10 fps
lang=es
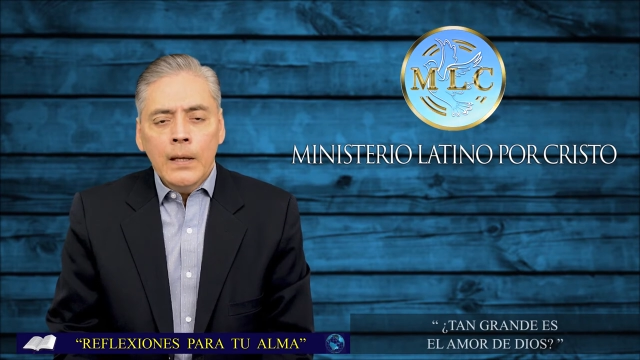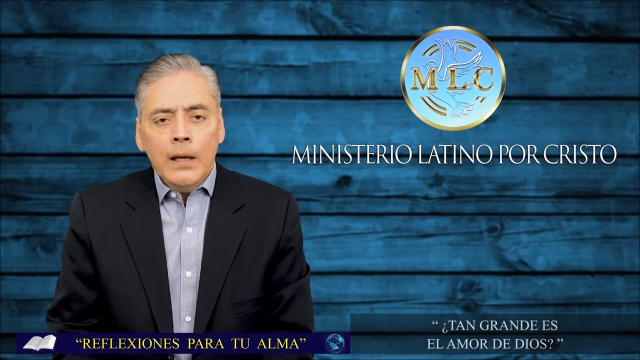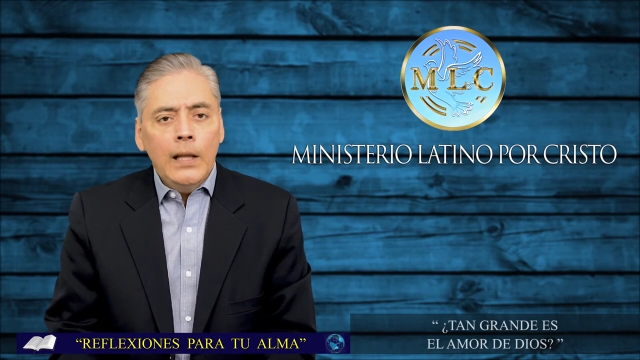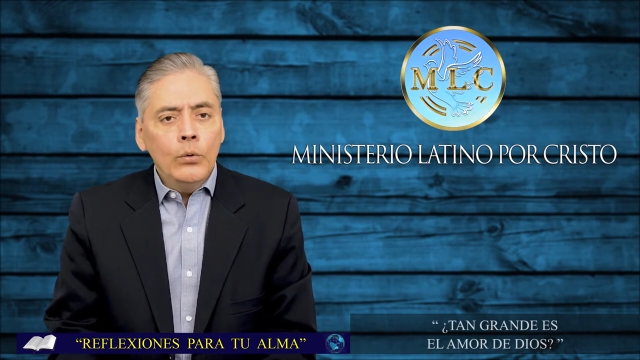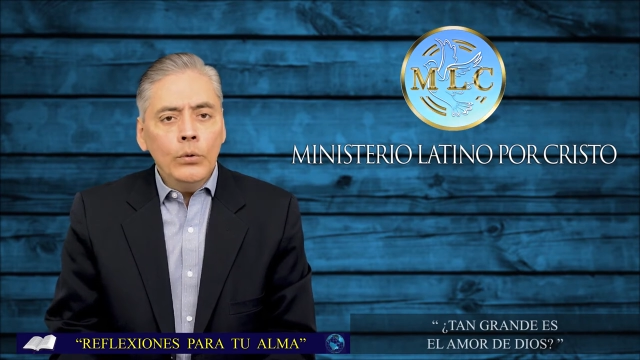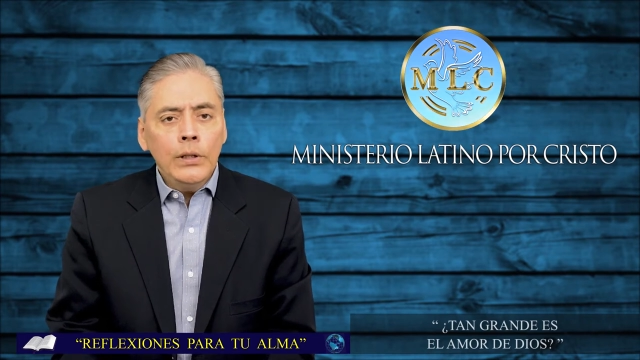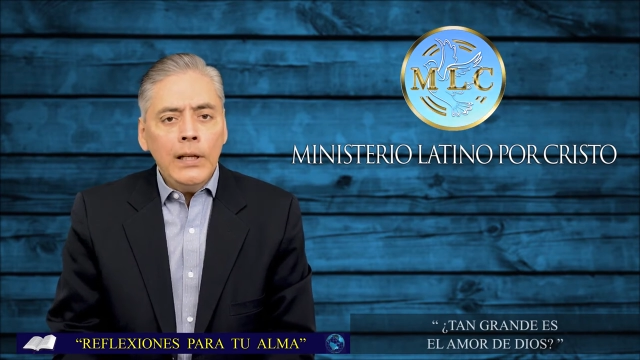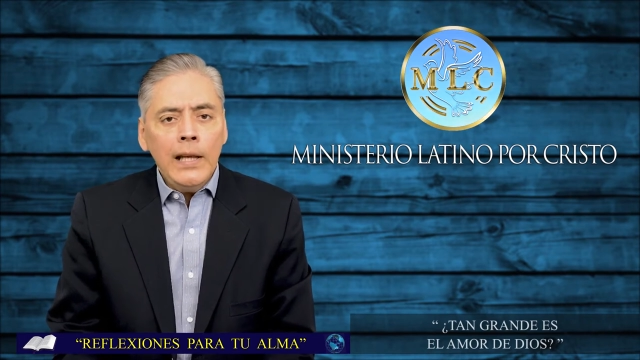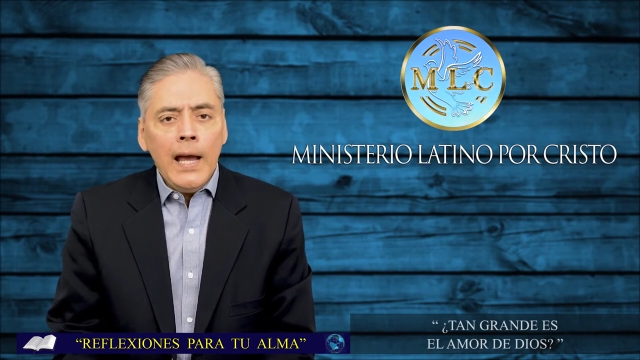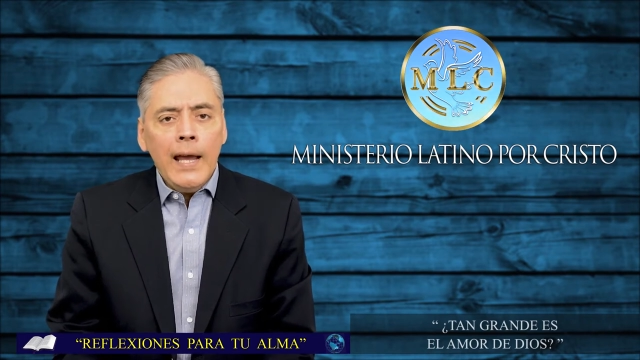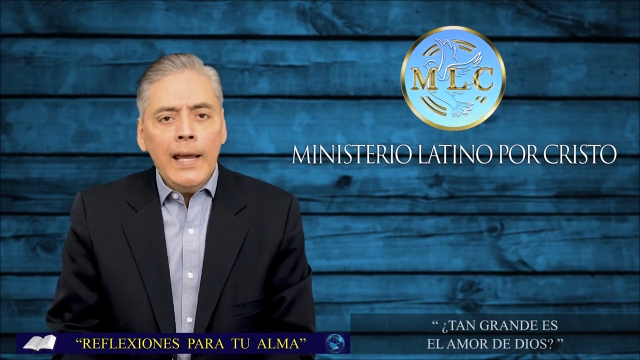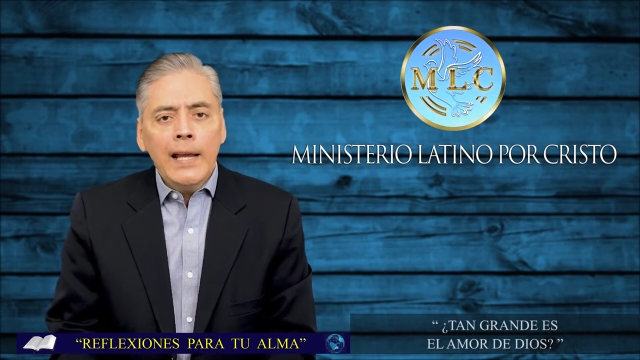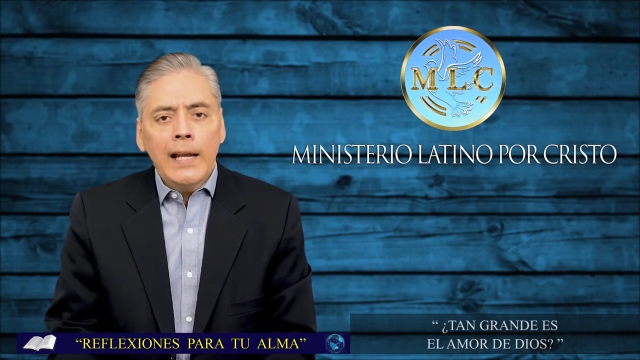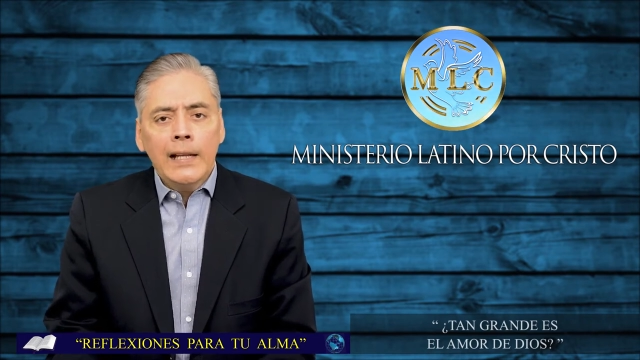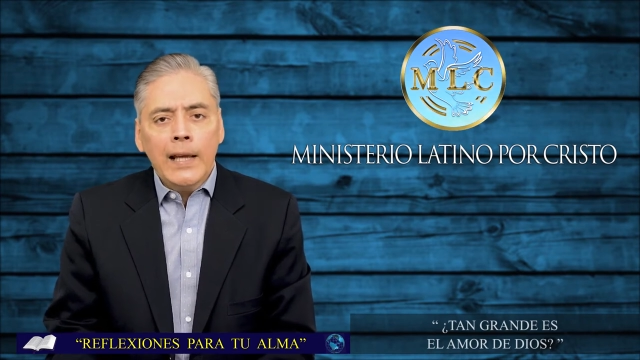en un día en
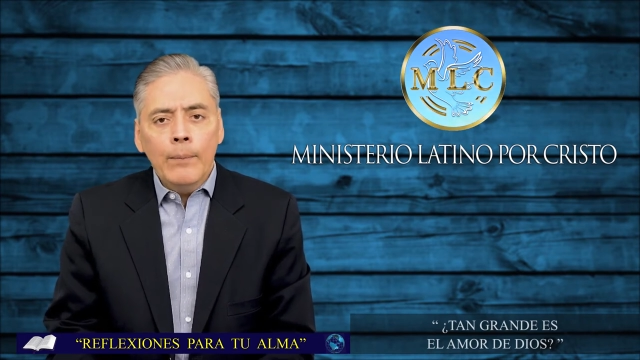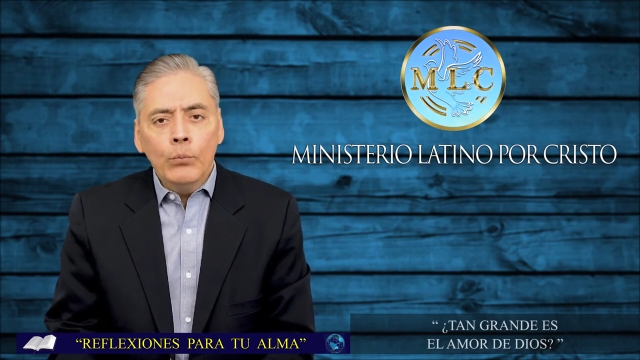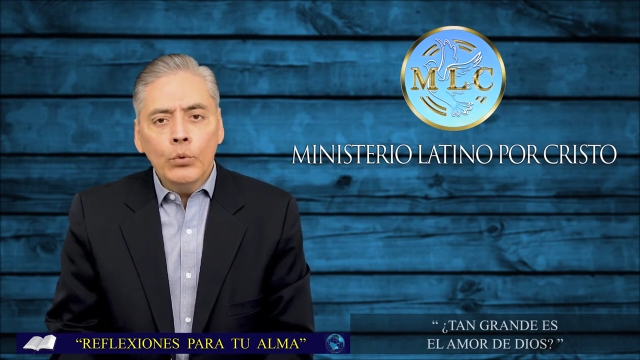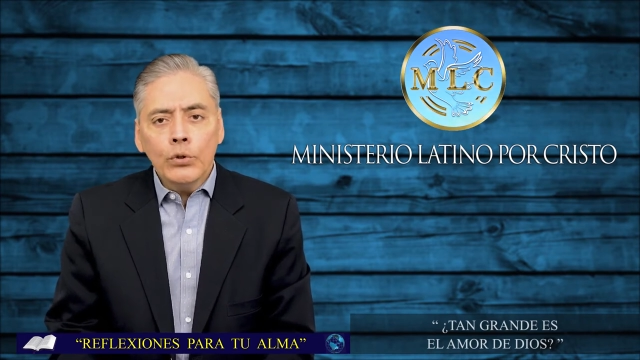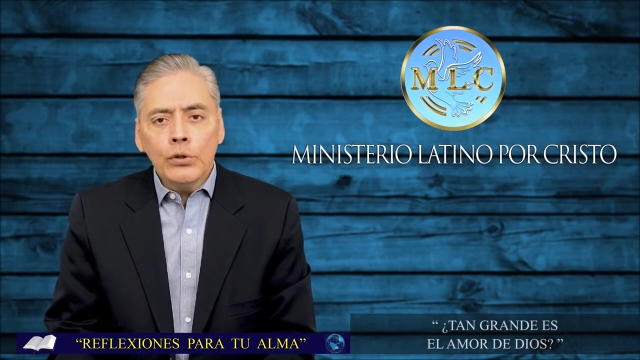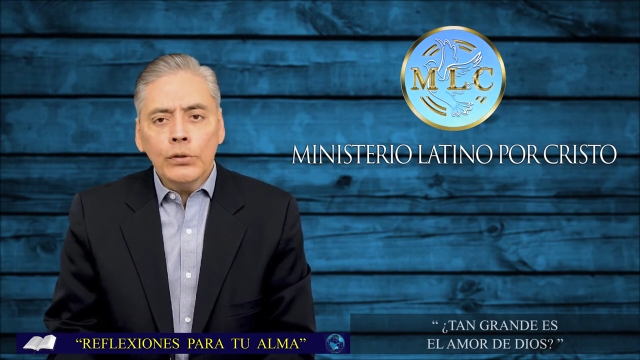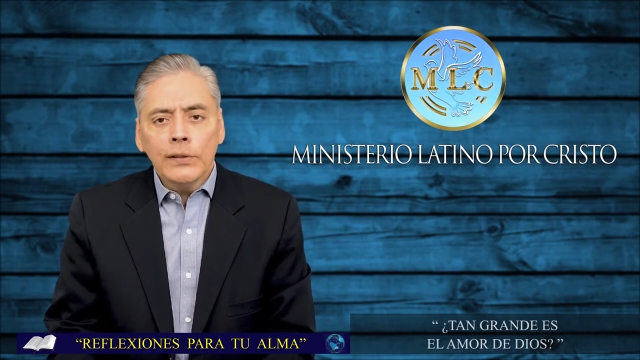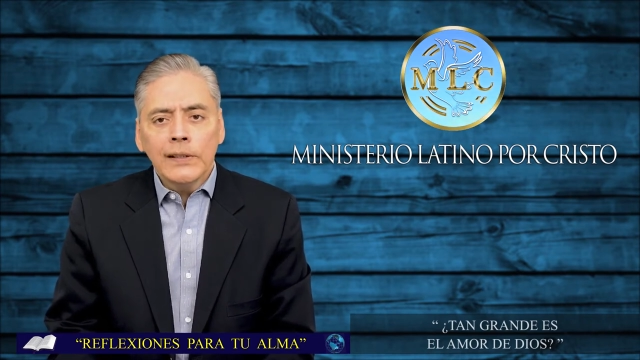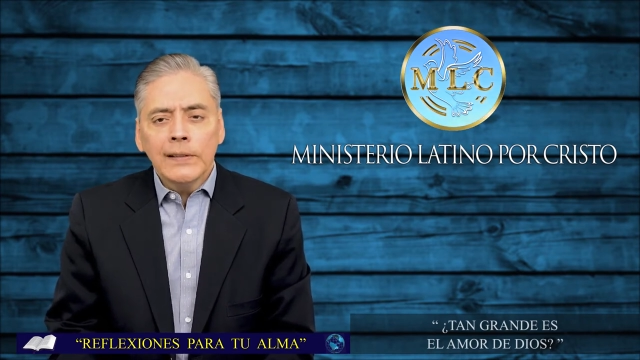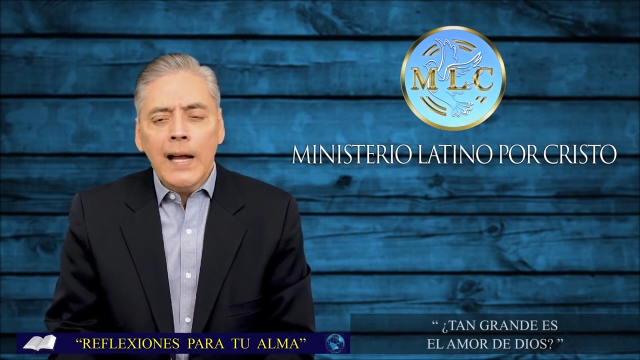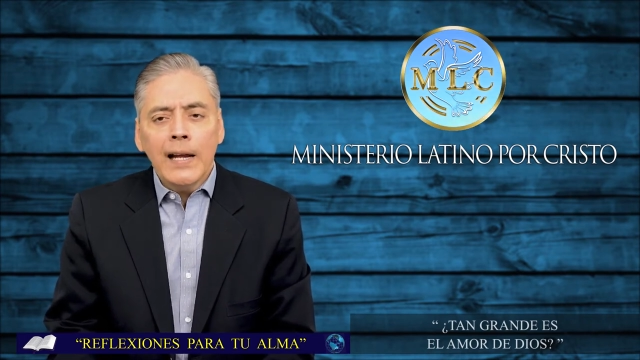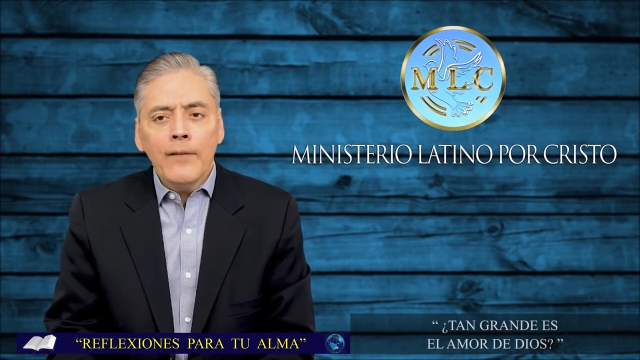el que muchos están